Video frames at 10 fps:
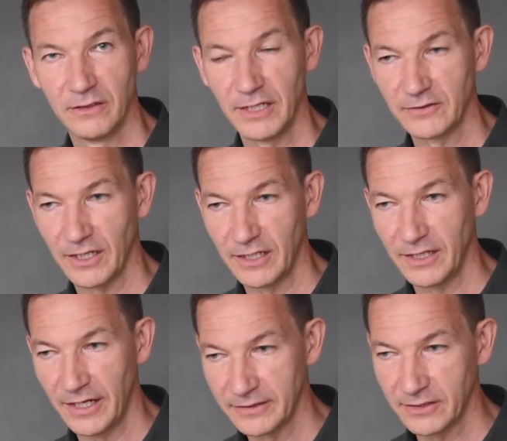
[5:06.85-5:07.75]
Ne, also
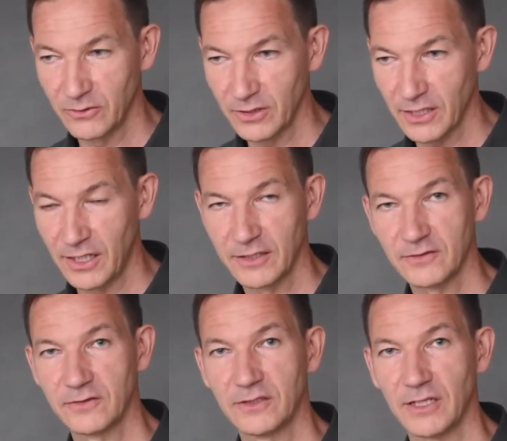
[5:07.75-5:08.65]
alle anderen Organe
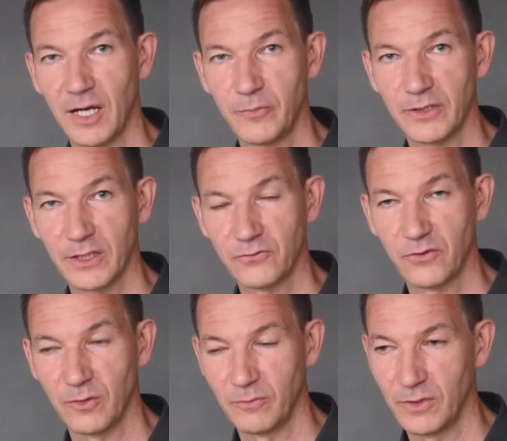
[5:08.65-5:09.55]
sind ja abhängig
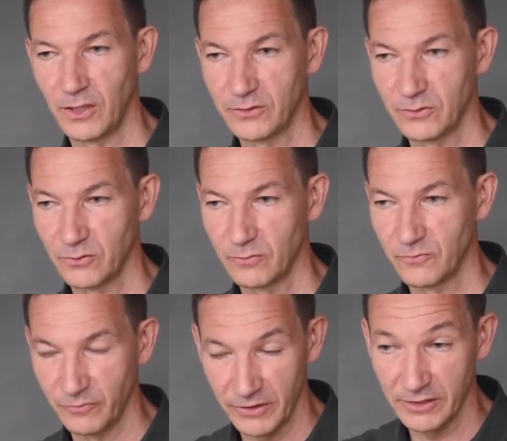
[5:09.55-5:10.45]
vom autonomen,
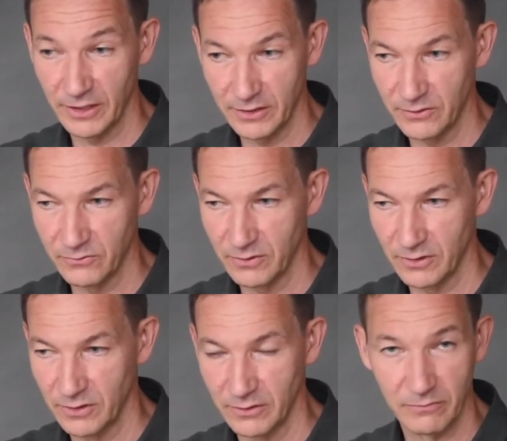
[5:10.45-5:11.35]
vom vegetativen
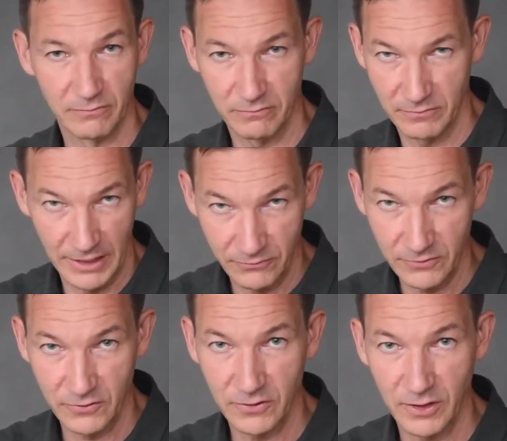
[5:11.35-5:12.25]
äh,
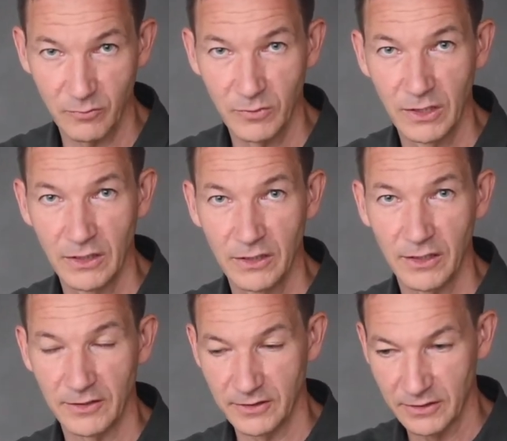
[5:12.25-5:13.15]
Nervensystem.
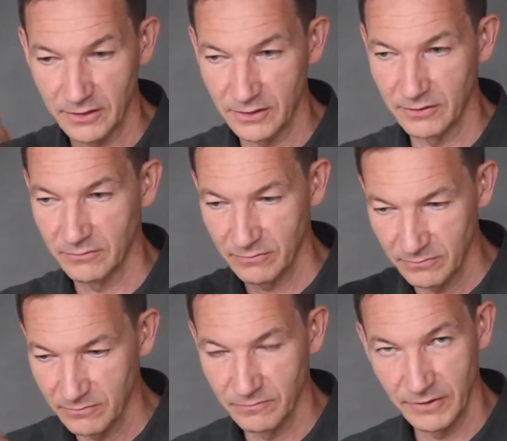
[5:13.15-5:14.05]
Also die kriegen,
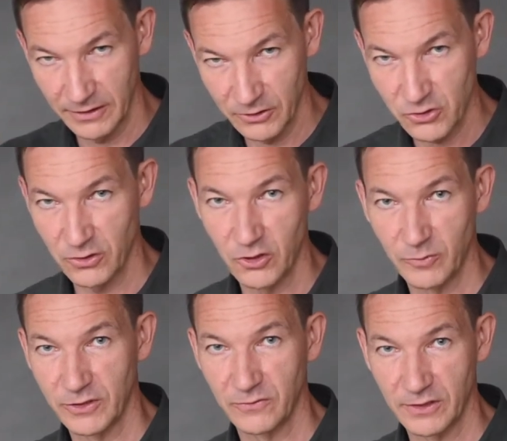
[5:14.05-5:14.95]
werden gesteuert
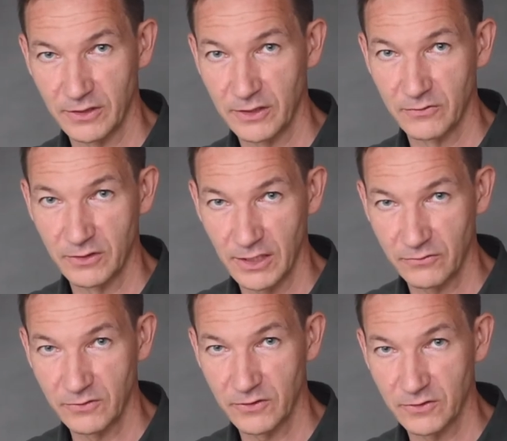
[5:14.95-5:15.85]
über das vegetative
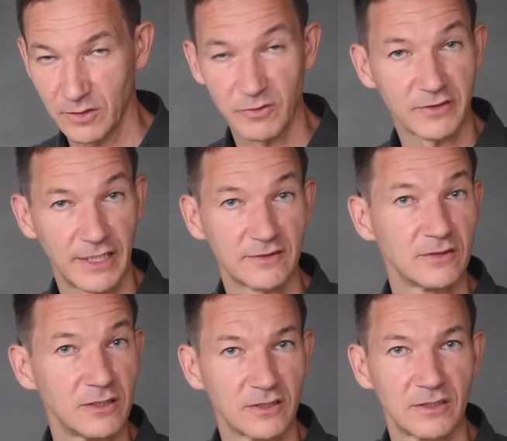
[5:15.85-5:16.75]
Nervensystem, das Herz
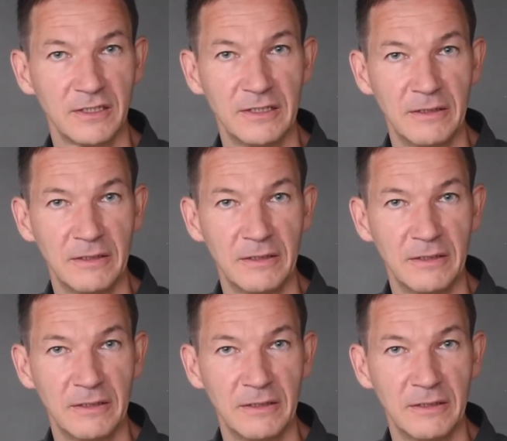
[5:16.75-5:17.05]
nicht.